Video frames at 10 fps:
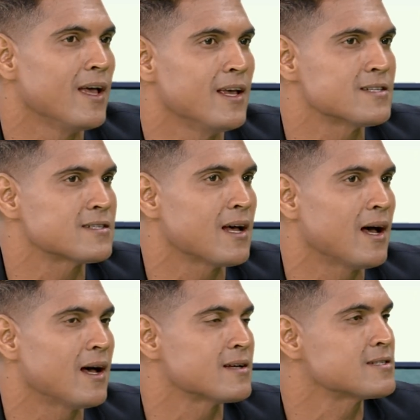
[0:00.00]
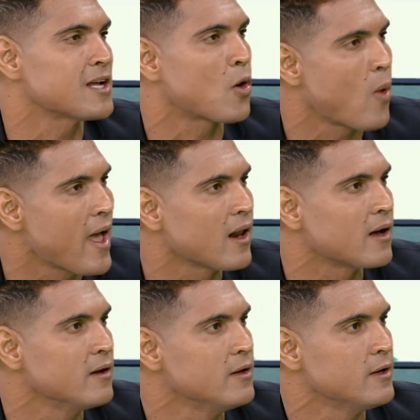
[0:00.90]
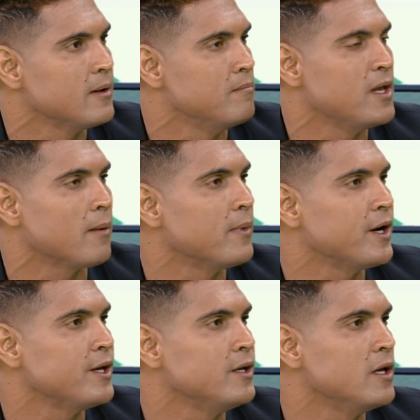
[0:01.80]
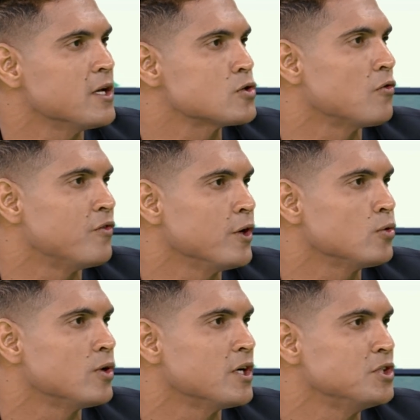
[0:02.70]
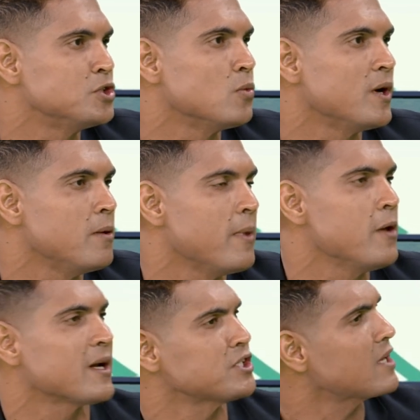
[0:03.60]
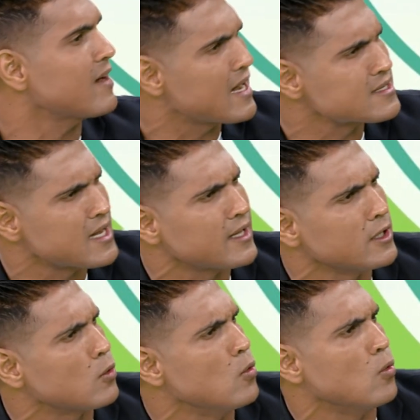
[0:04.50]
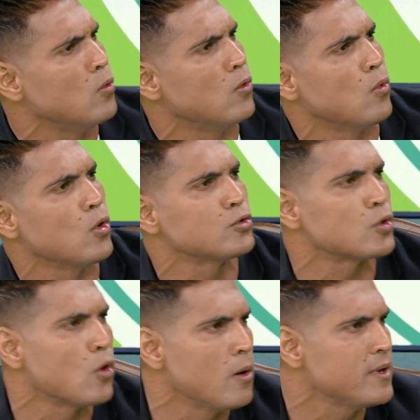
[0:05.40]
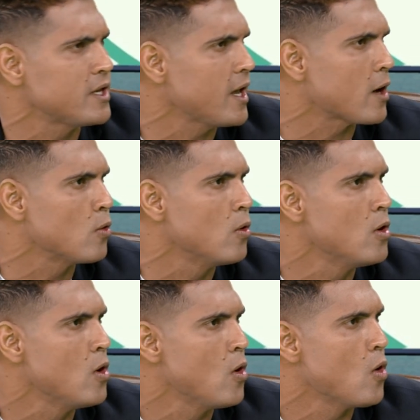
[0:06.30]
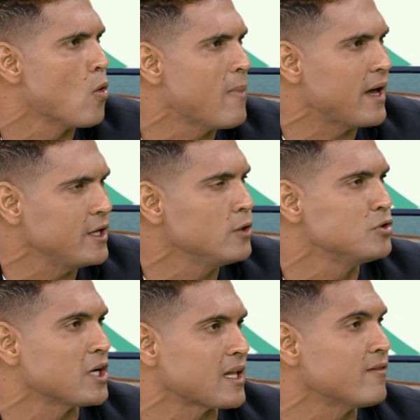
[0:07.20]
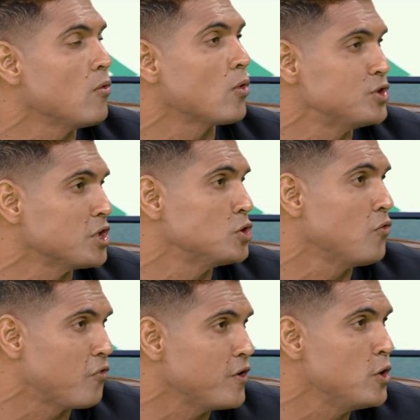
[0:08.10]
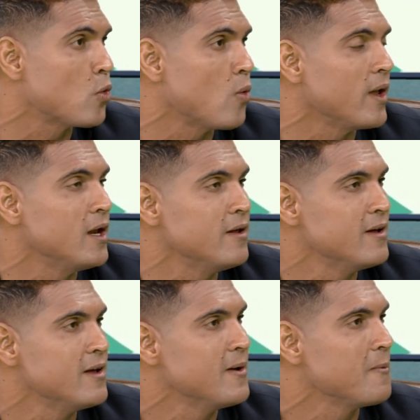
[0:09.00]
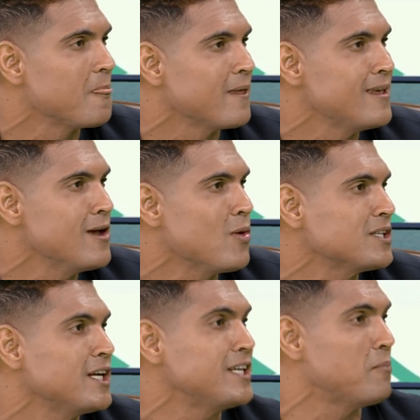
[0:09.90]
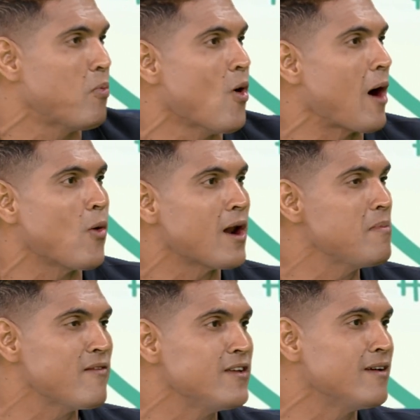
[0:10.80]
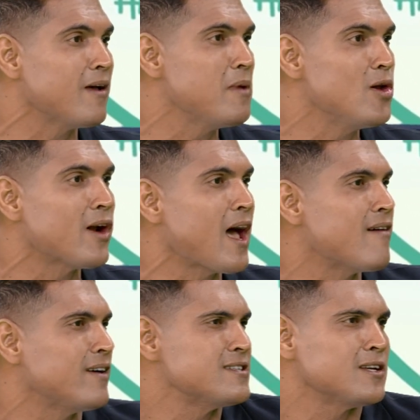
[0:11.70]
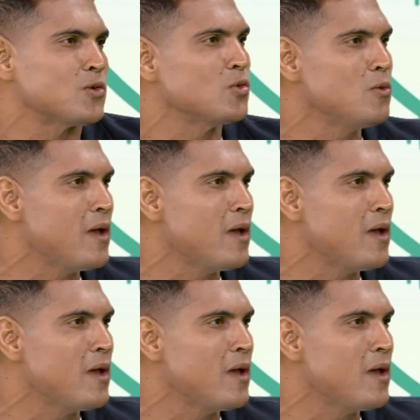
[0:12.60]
essa sequela minha mãe resolveu durante um ano e meio. Ela já estava casada com um outro homem, que era o, o, marido, já, tava, já tinha um filho com ele. E eu achei que, pô, agora minha vida vai melhorar, vai ser tudo